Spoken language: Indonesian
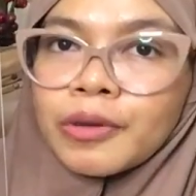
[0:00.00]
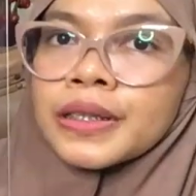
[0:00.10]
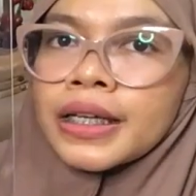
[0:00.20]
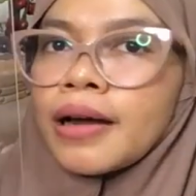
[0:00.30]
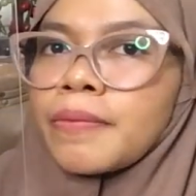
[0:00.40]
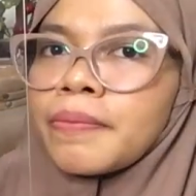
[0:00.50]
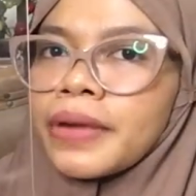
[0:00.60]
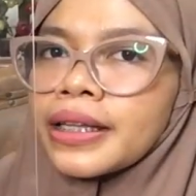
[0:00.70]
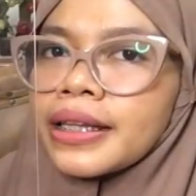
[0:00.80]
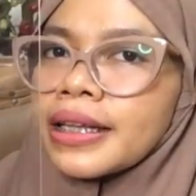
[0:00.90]
poster a
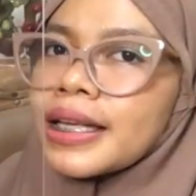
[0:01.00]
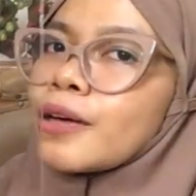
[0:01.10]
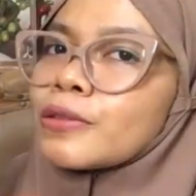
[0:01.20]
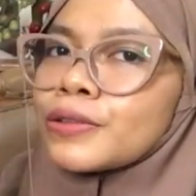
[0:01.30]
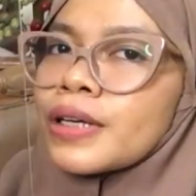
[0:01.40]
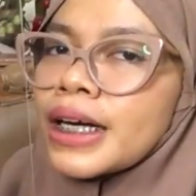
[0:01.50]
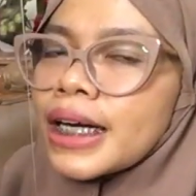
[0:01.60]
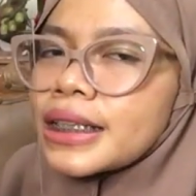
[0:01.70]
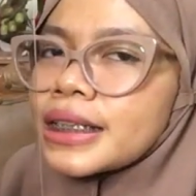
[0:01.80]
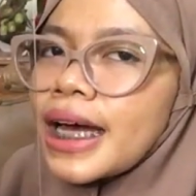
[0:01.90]
4 nanti aku juga
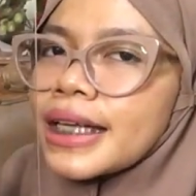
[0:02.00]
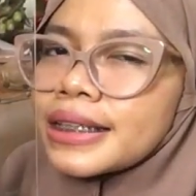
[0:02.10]
akan